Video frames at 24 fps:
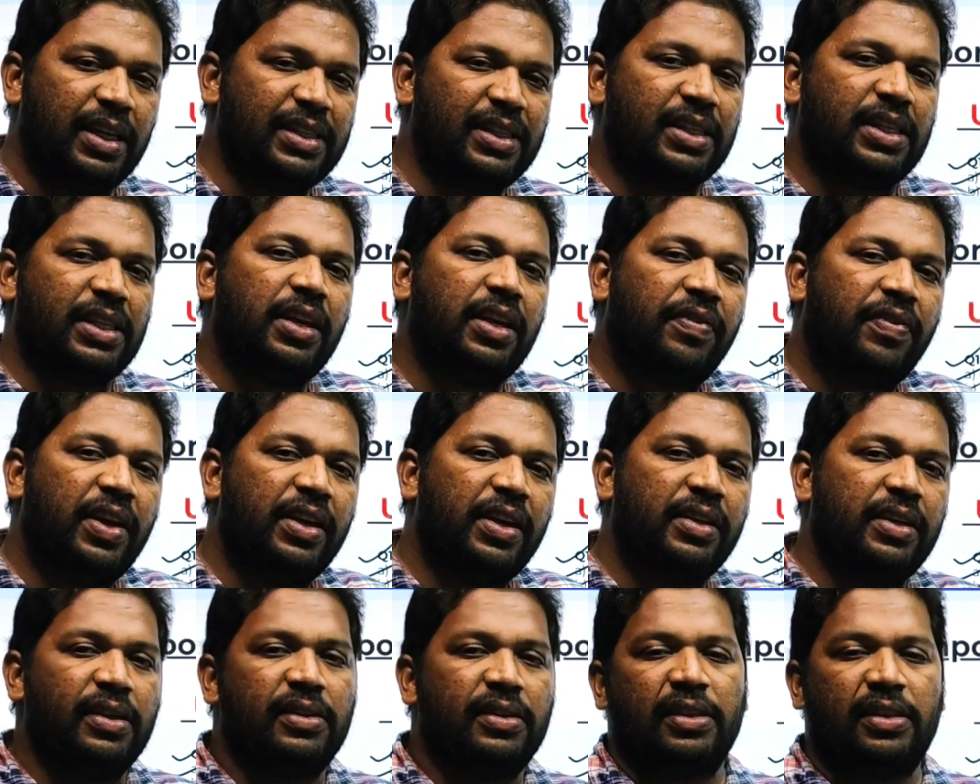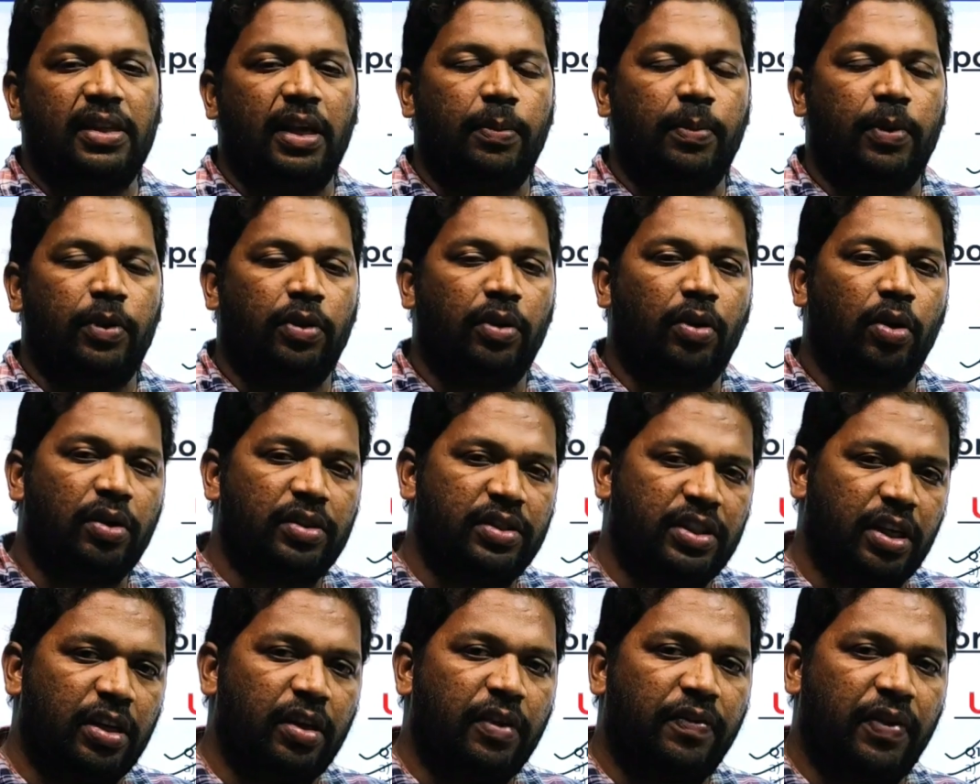జస్ట్ డిఫైన్ చేస్తే సరిపోతుంది
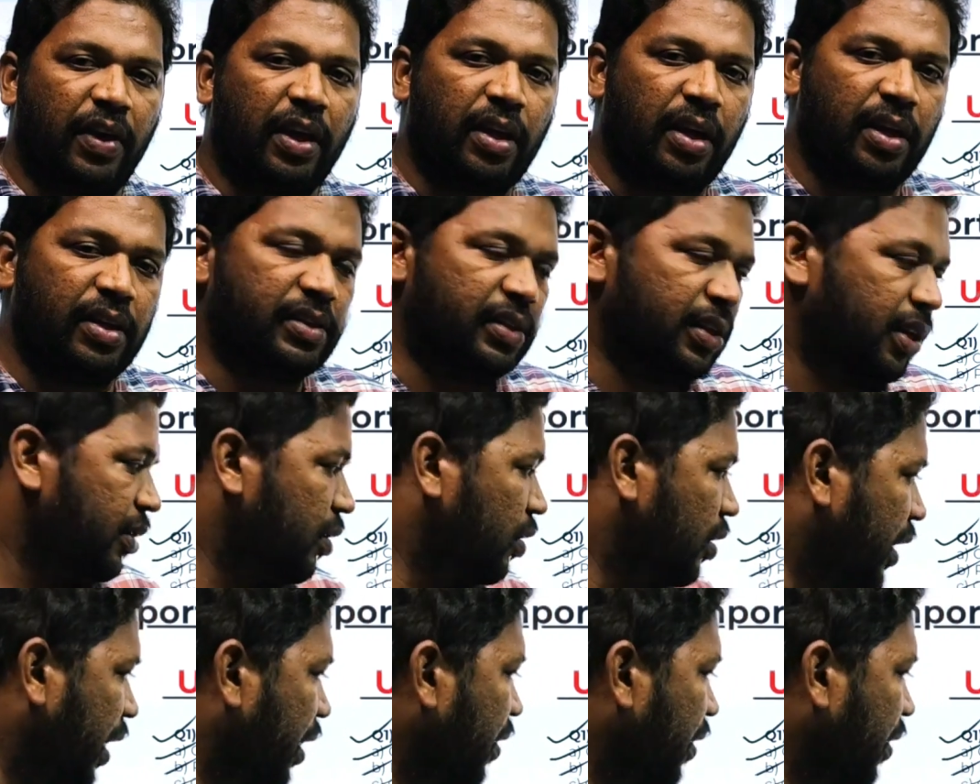ఒక చిన్న ఫిగర్ వేసి